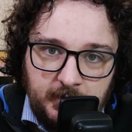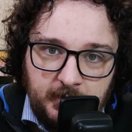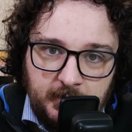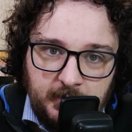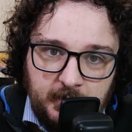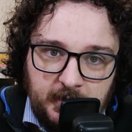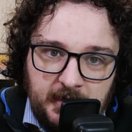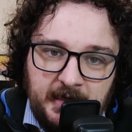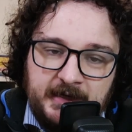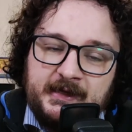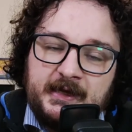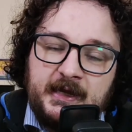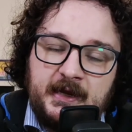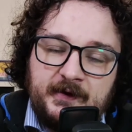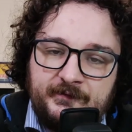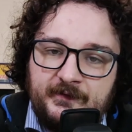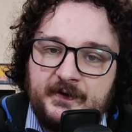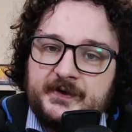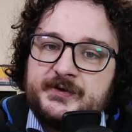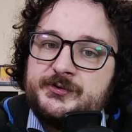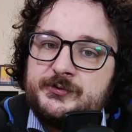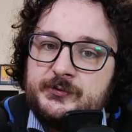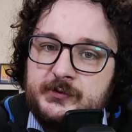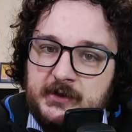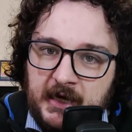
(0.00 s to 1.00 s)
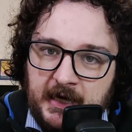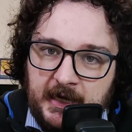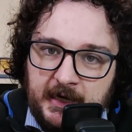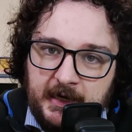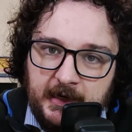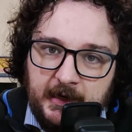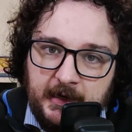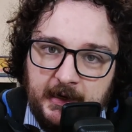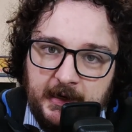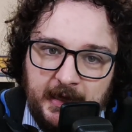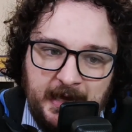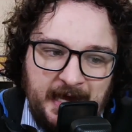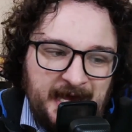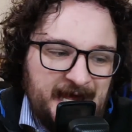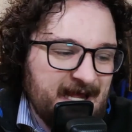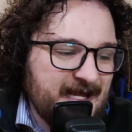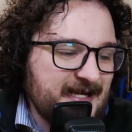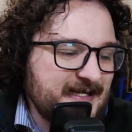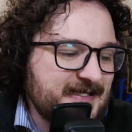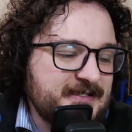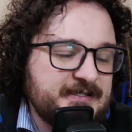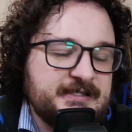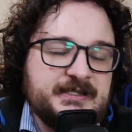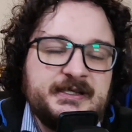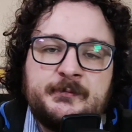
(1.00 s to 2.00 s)
e gliela fa sudare e
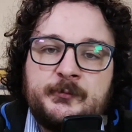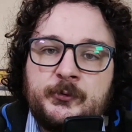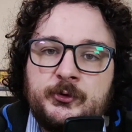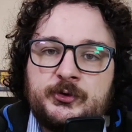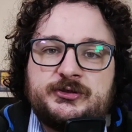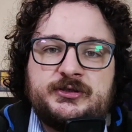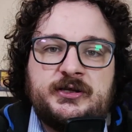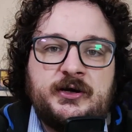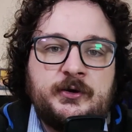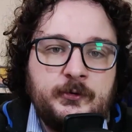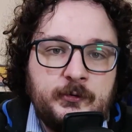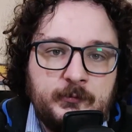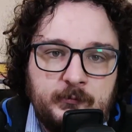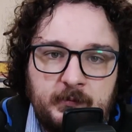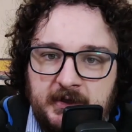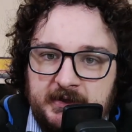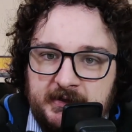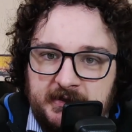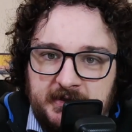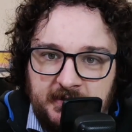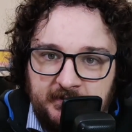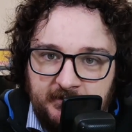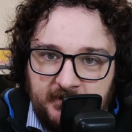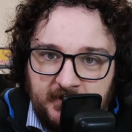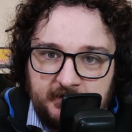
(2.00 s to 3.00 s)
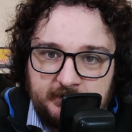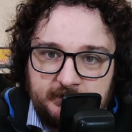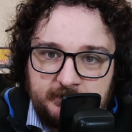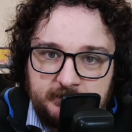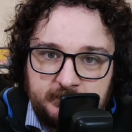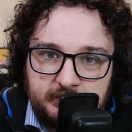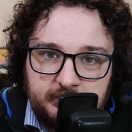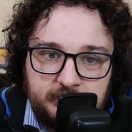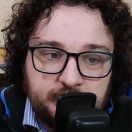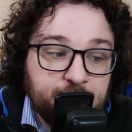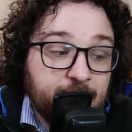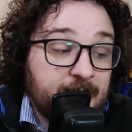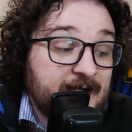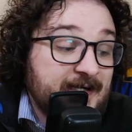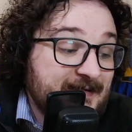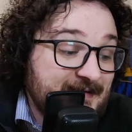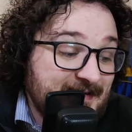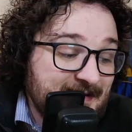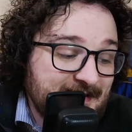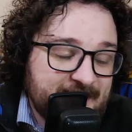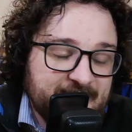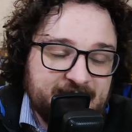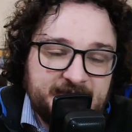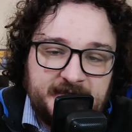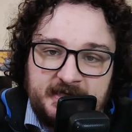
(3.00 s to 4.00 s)
si dimostra combattiva.
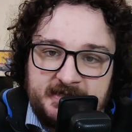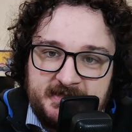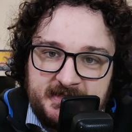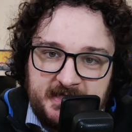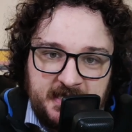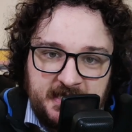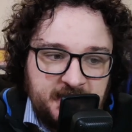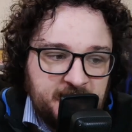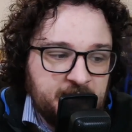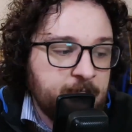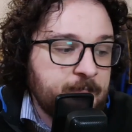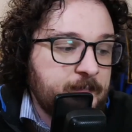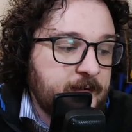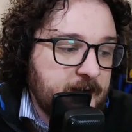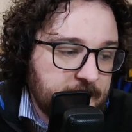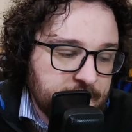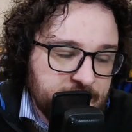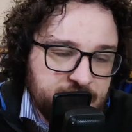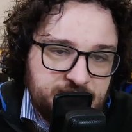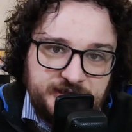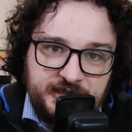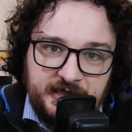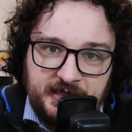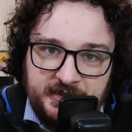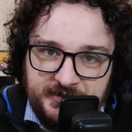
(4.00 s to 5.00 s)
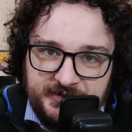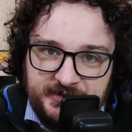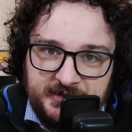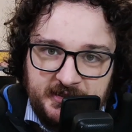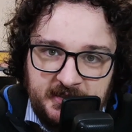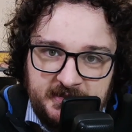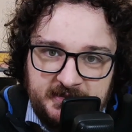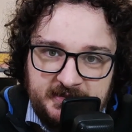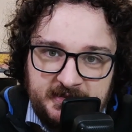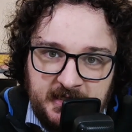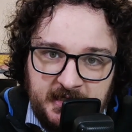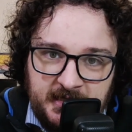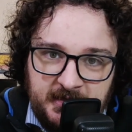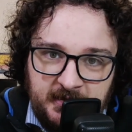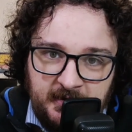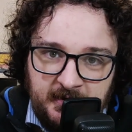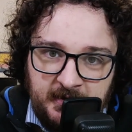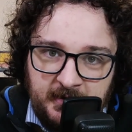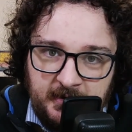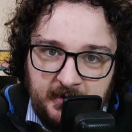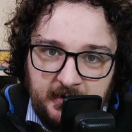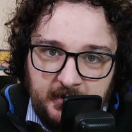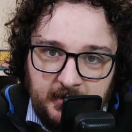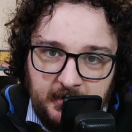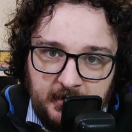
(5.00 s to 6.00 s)
Partite del genere, in palcoscenici del
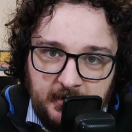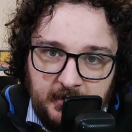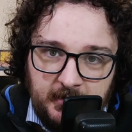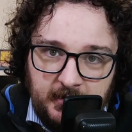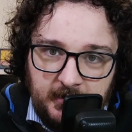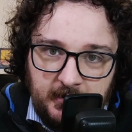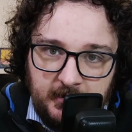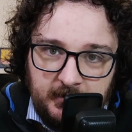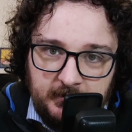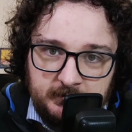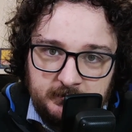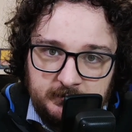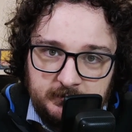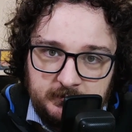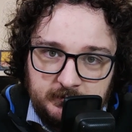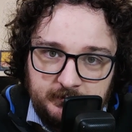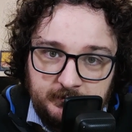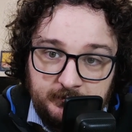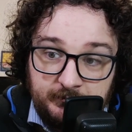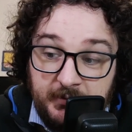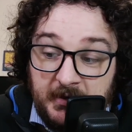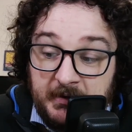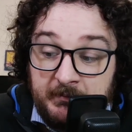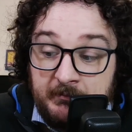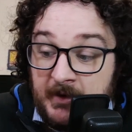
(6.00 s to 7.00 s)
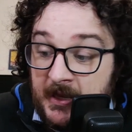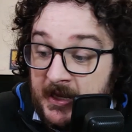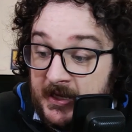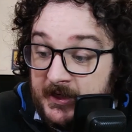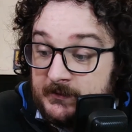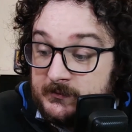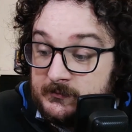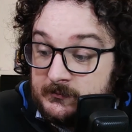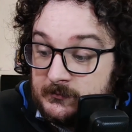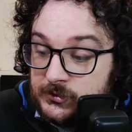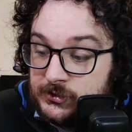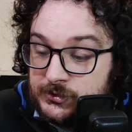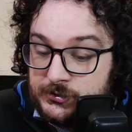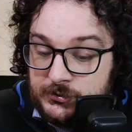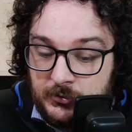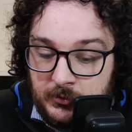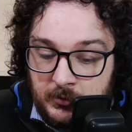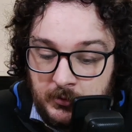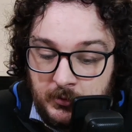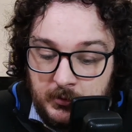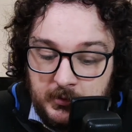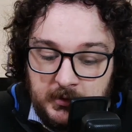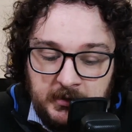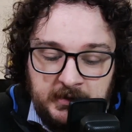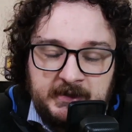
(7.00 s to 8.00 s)
genere, per me
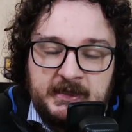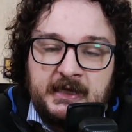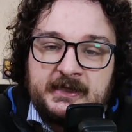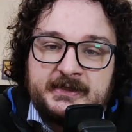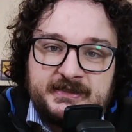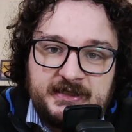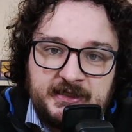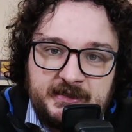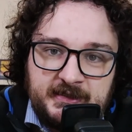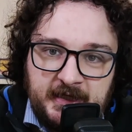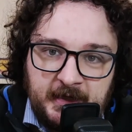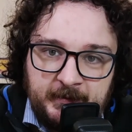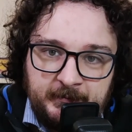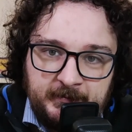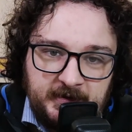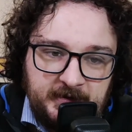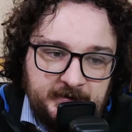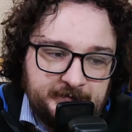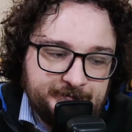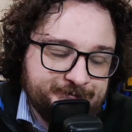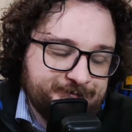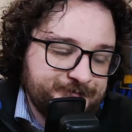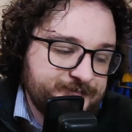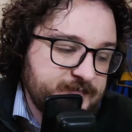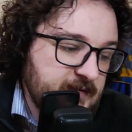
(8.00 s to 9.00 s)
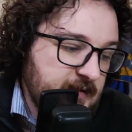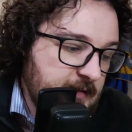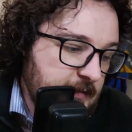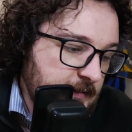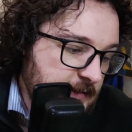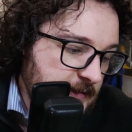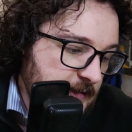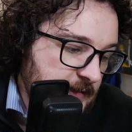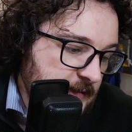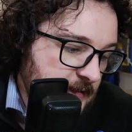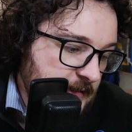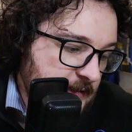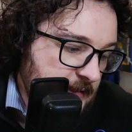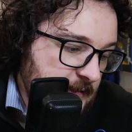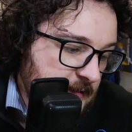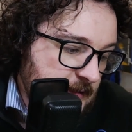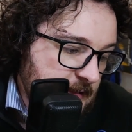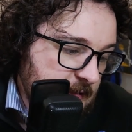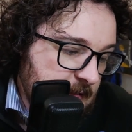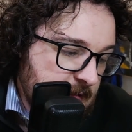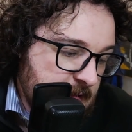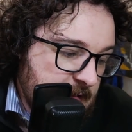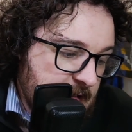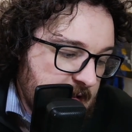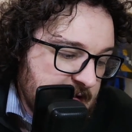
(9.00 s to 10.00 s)
sono inaccettabili.
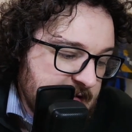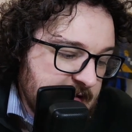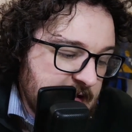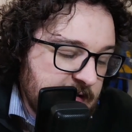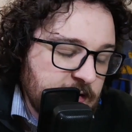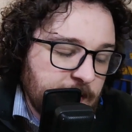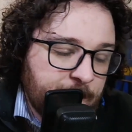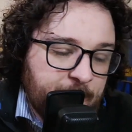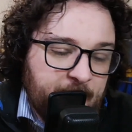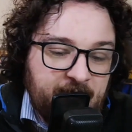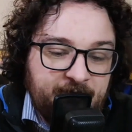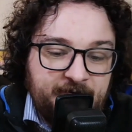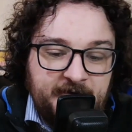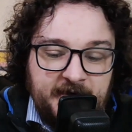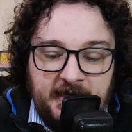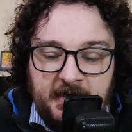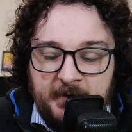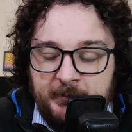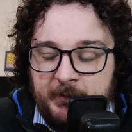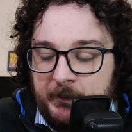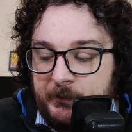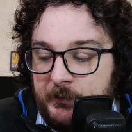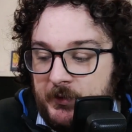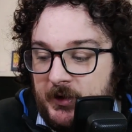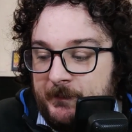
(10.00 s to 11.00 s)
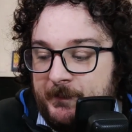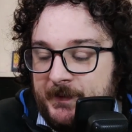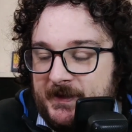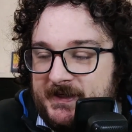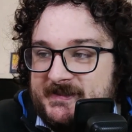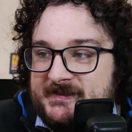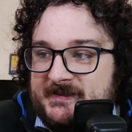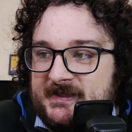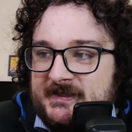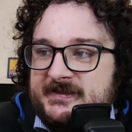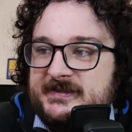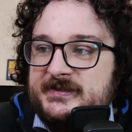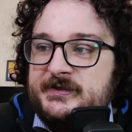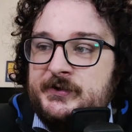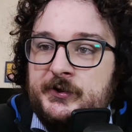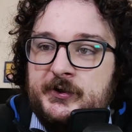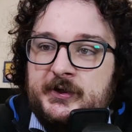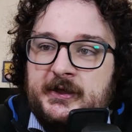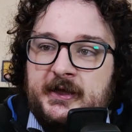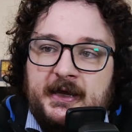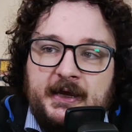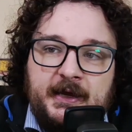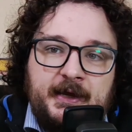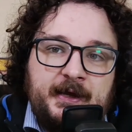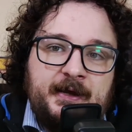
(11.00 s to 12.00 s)
Andando poi a vedere proprio la
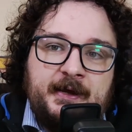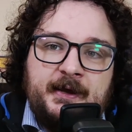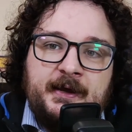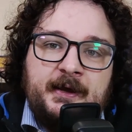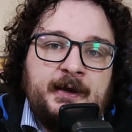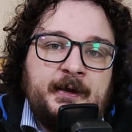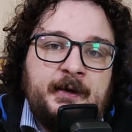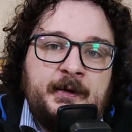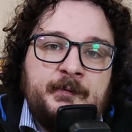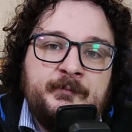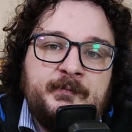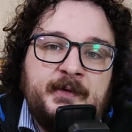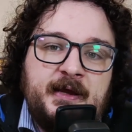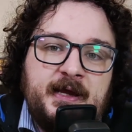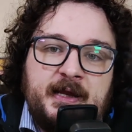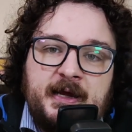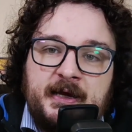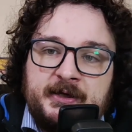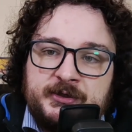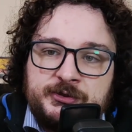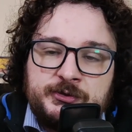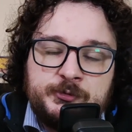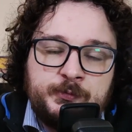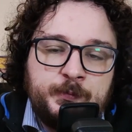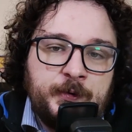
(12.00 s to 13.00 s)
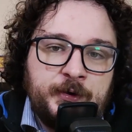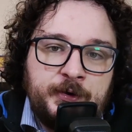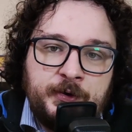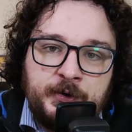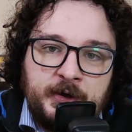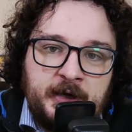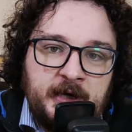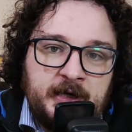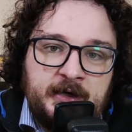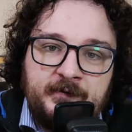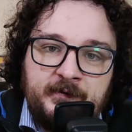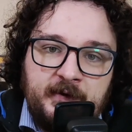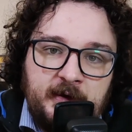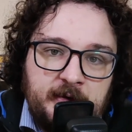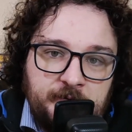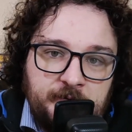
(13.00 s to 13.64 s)
prestazione, eh, Mina superiore a livello